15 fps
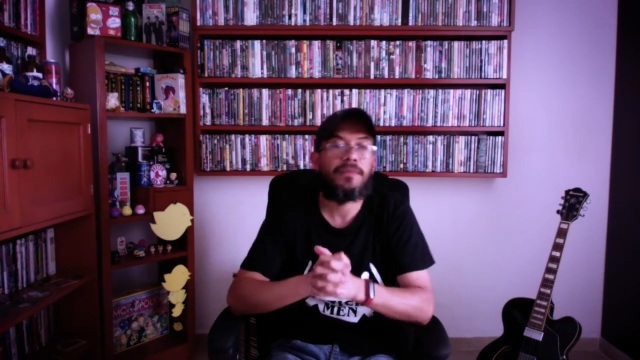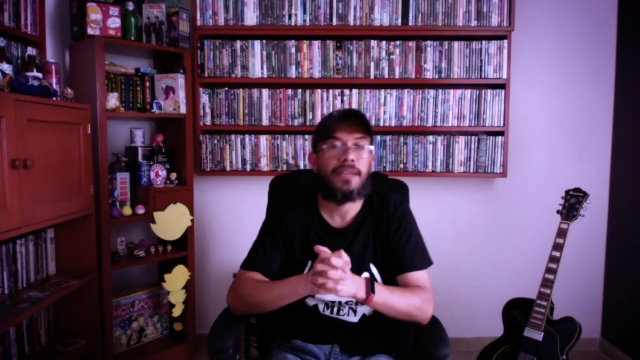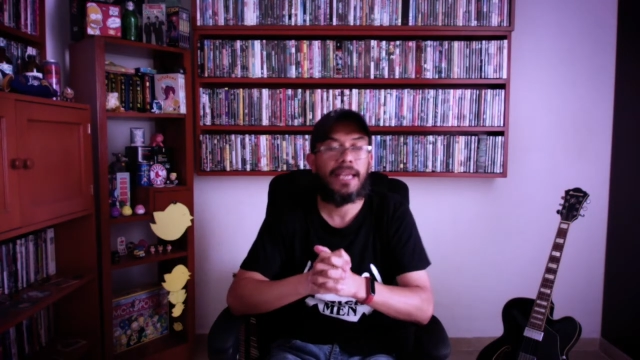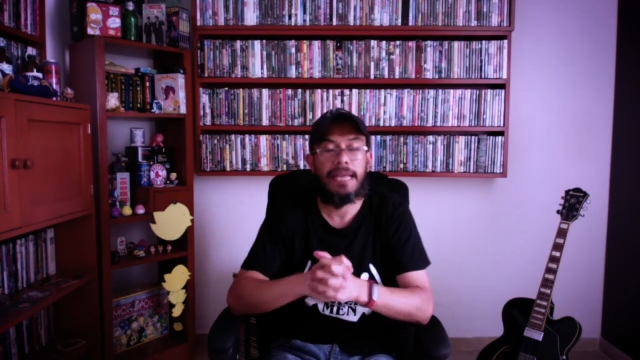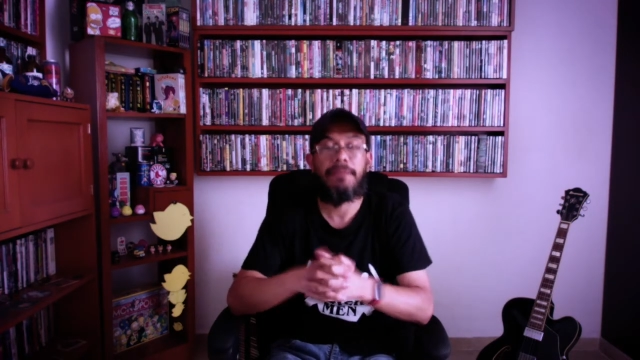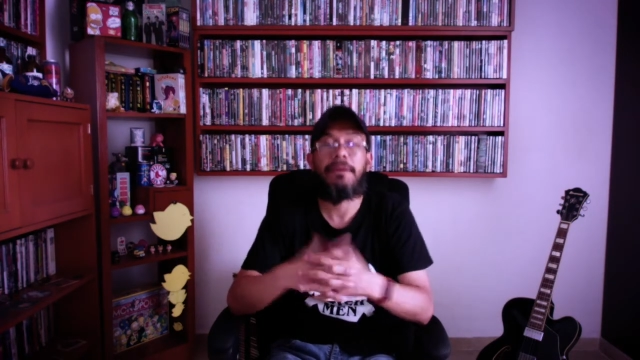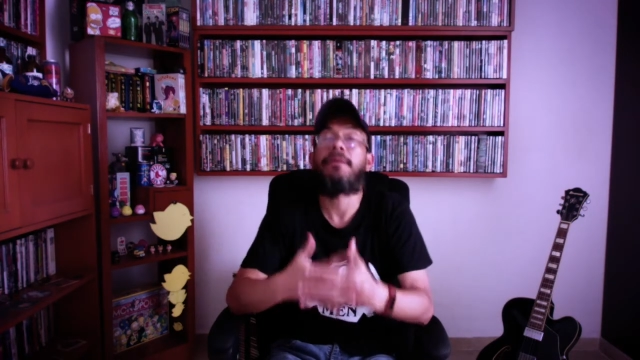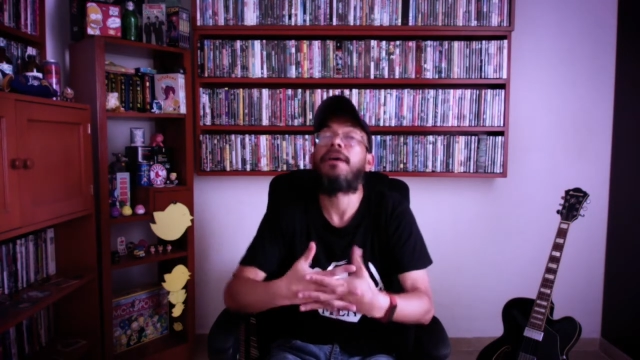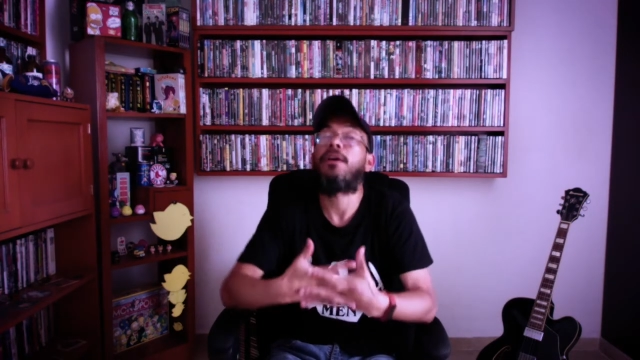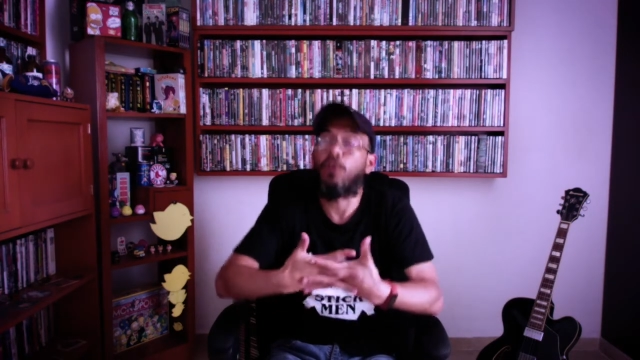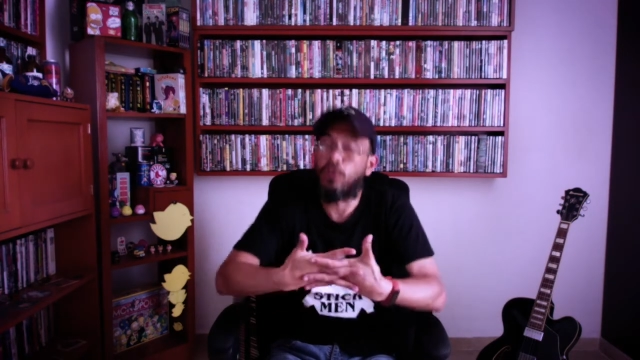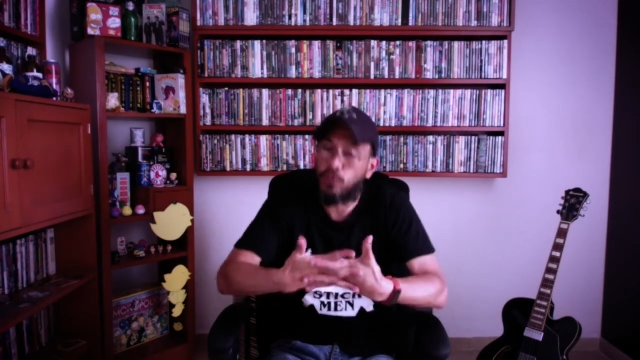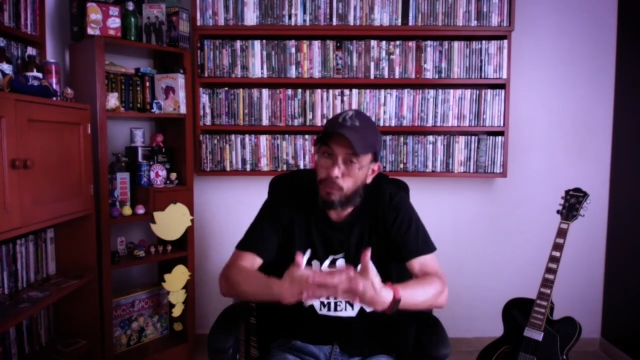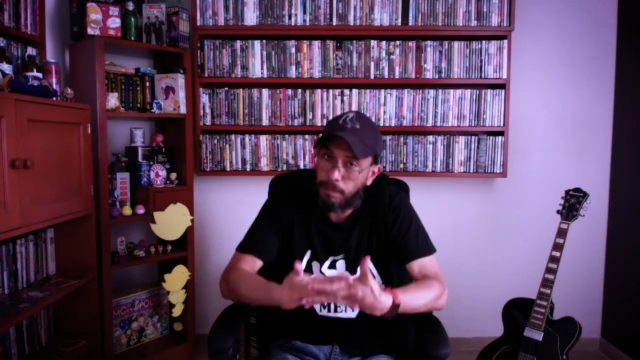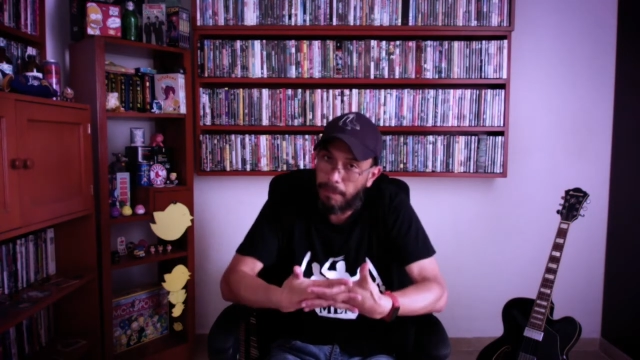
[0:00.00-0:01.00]
que él vive
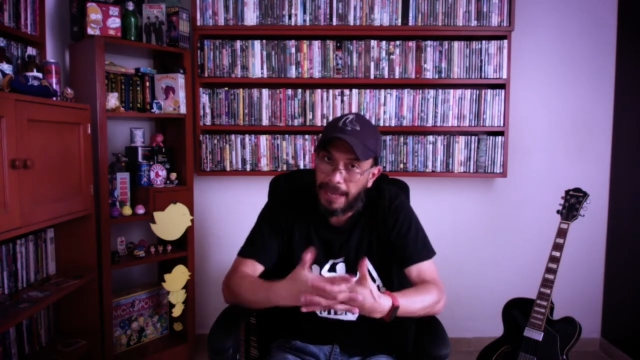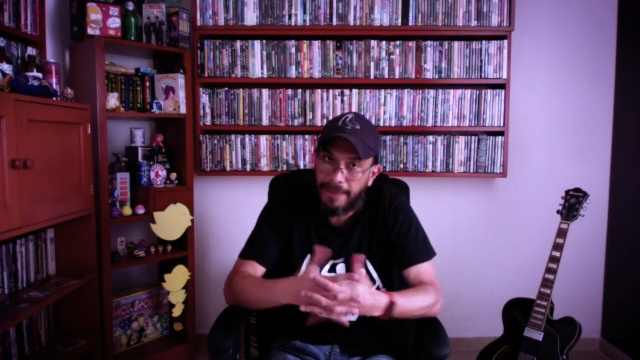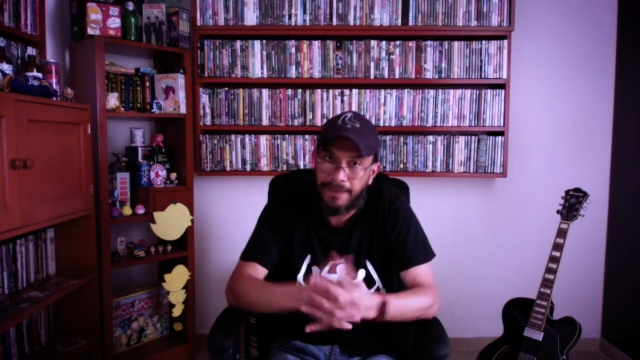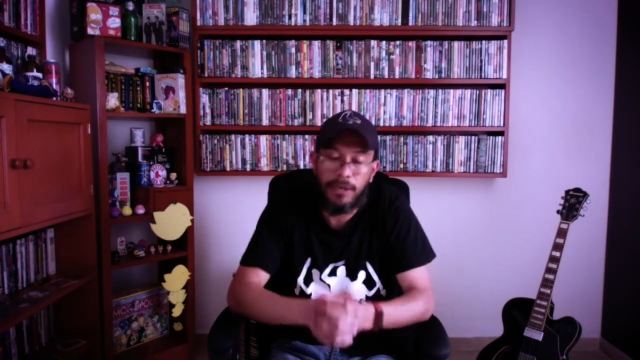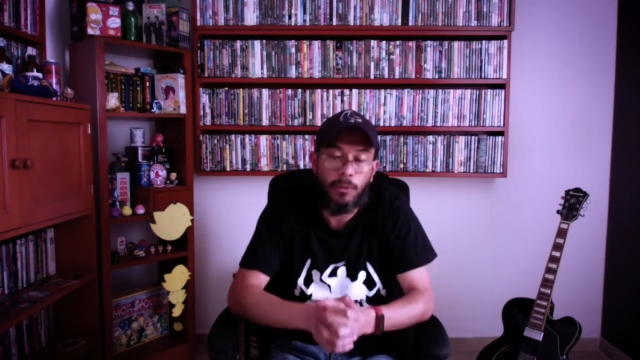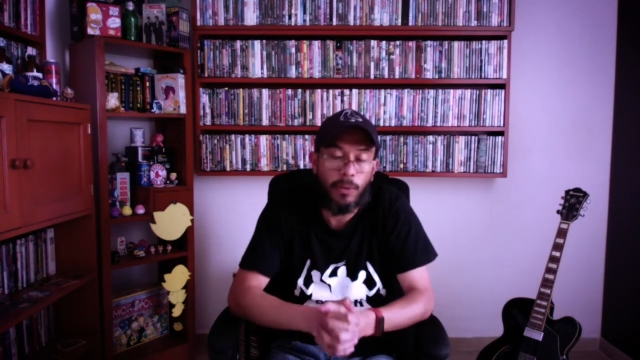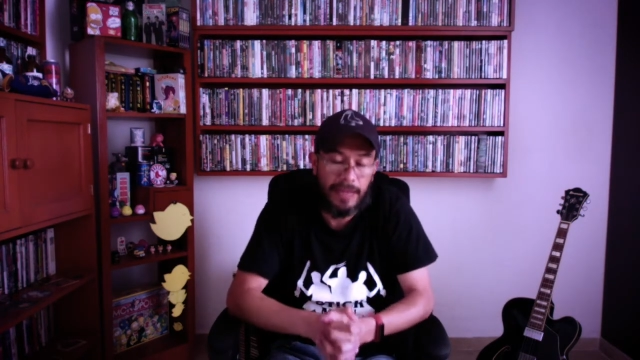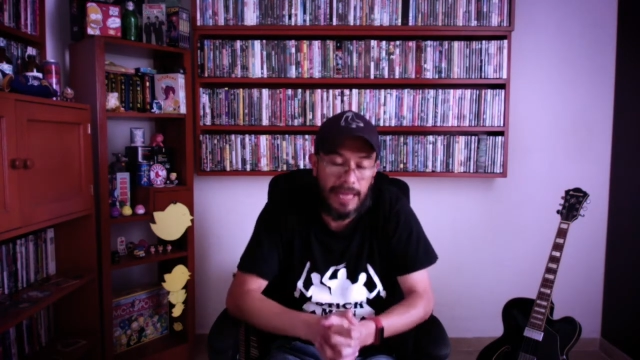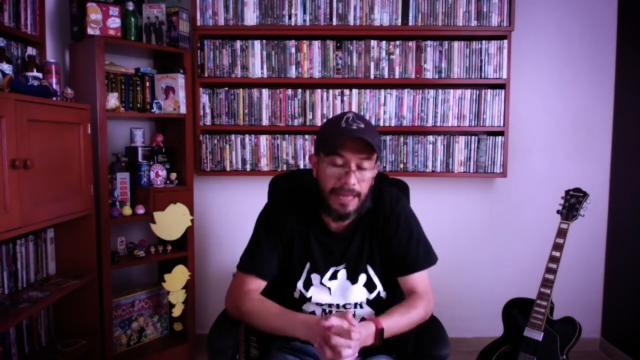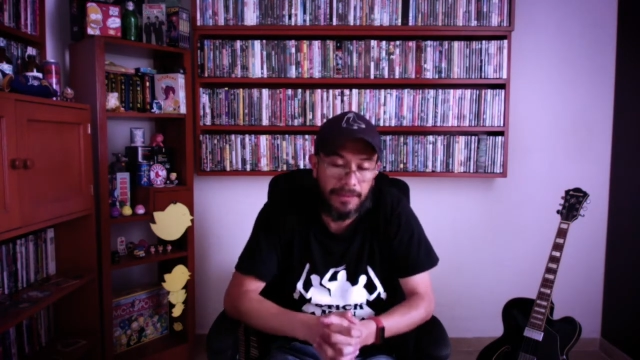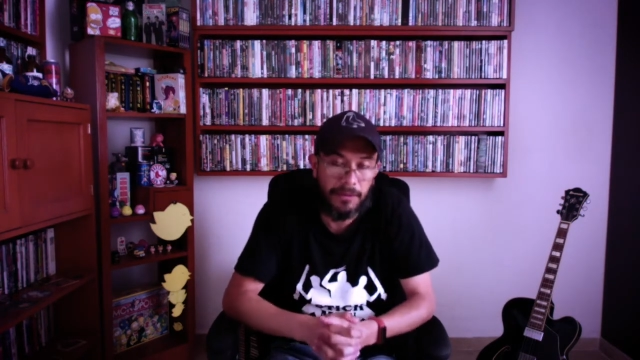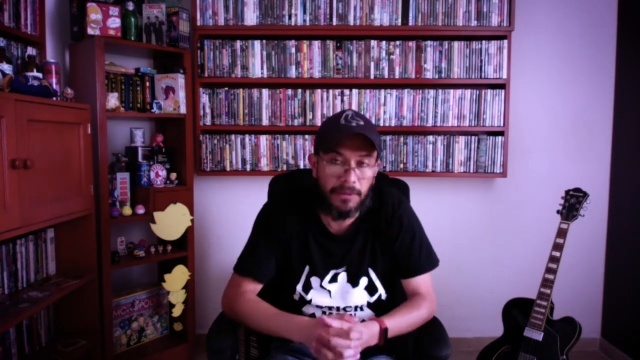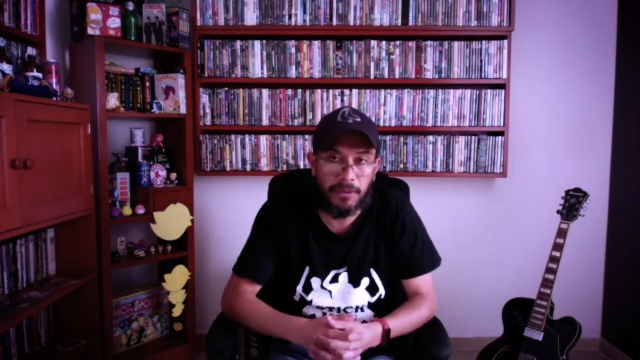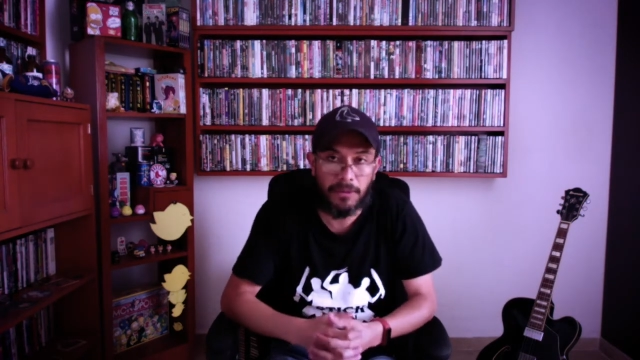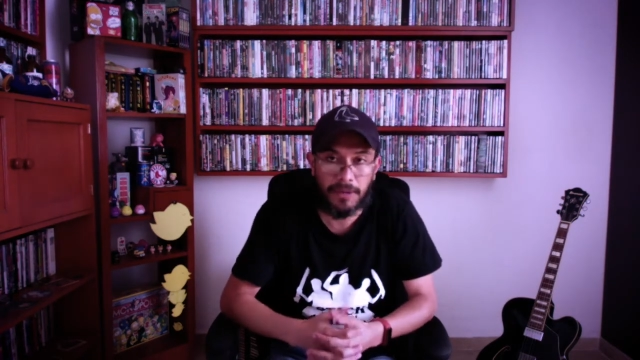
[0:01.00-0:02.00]
con su padre,
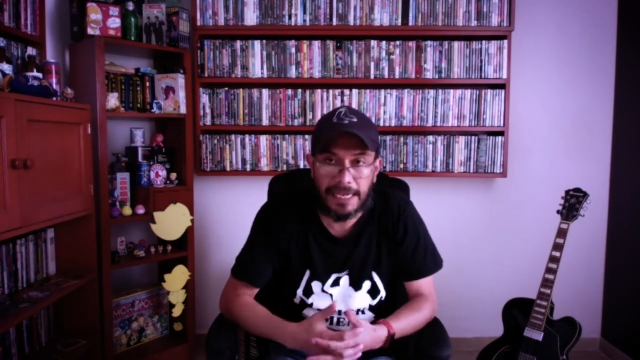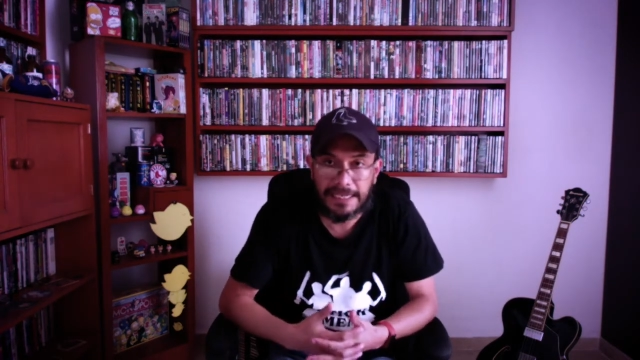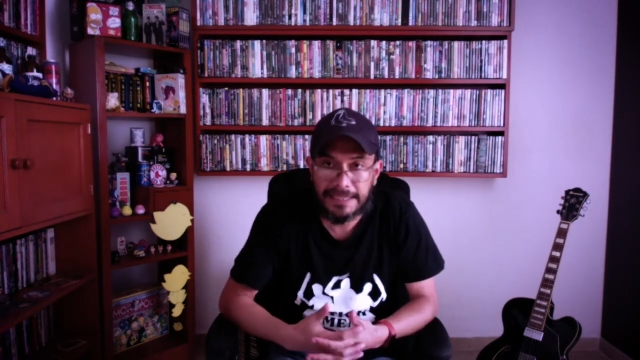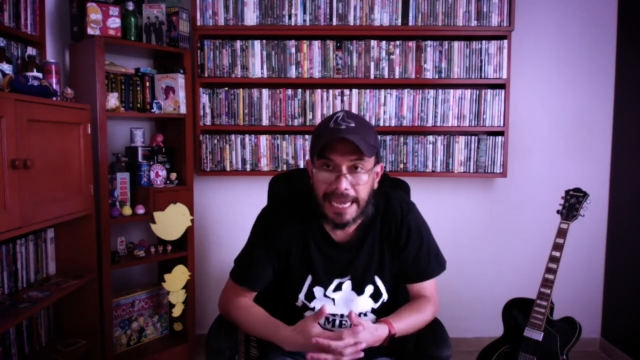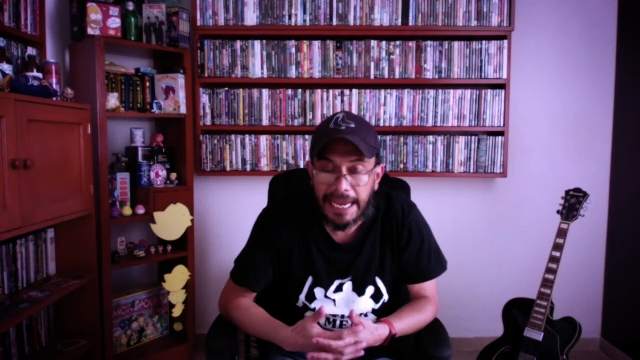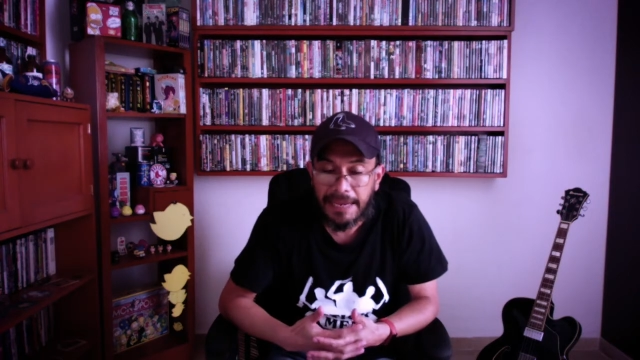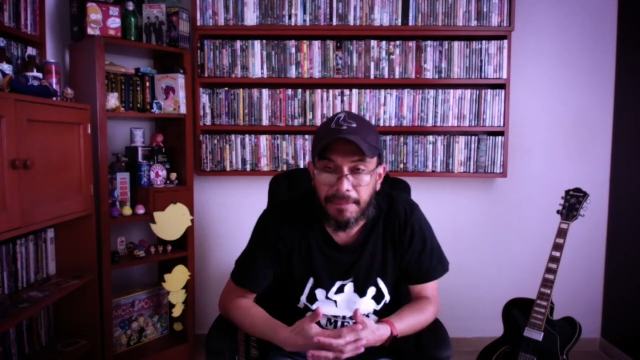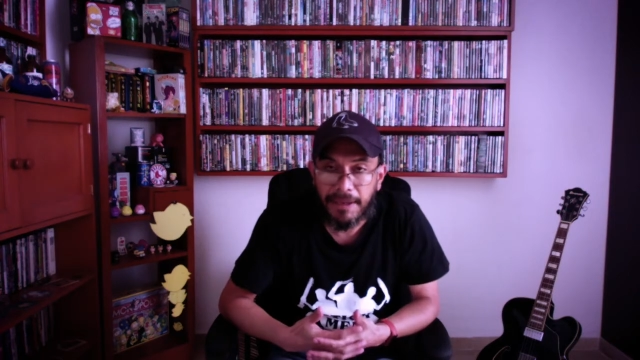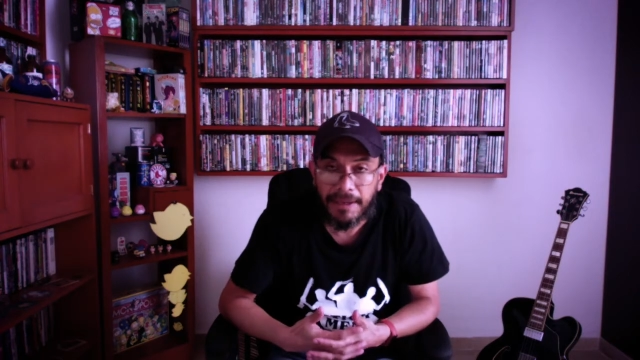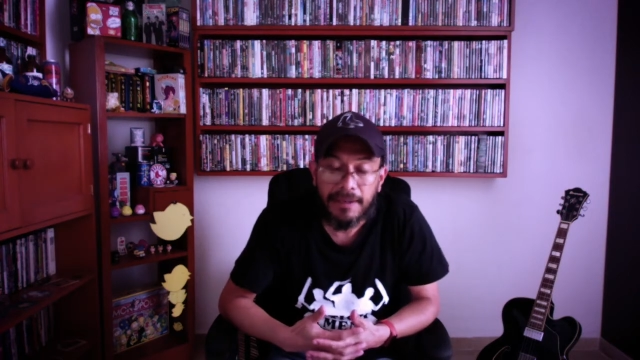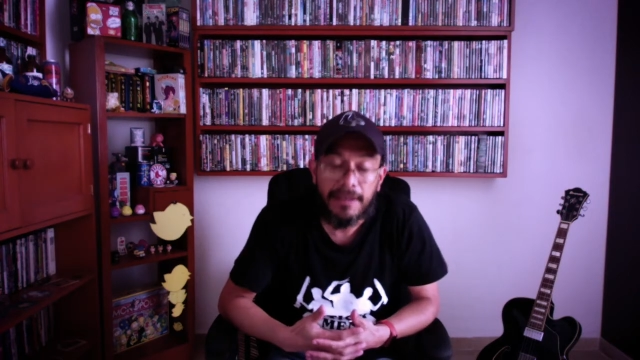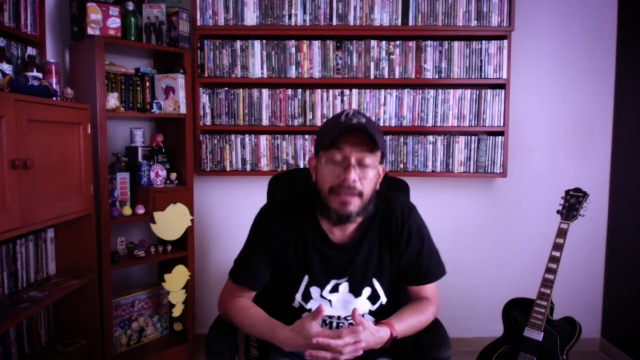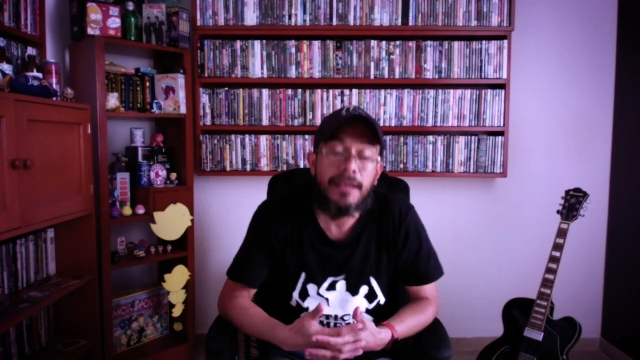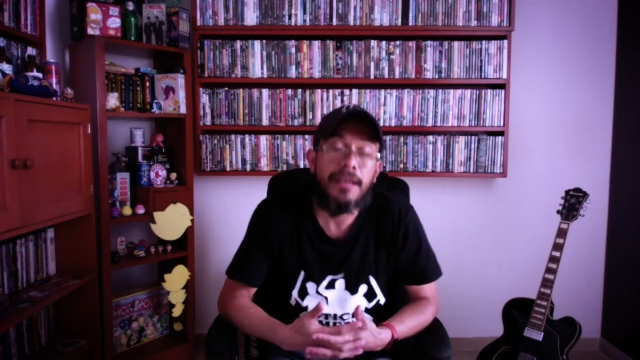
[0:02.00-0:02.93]
cuidándolo con Alzheimer,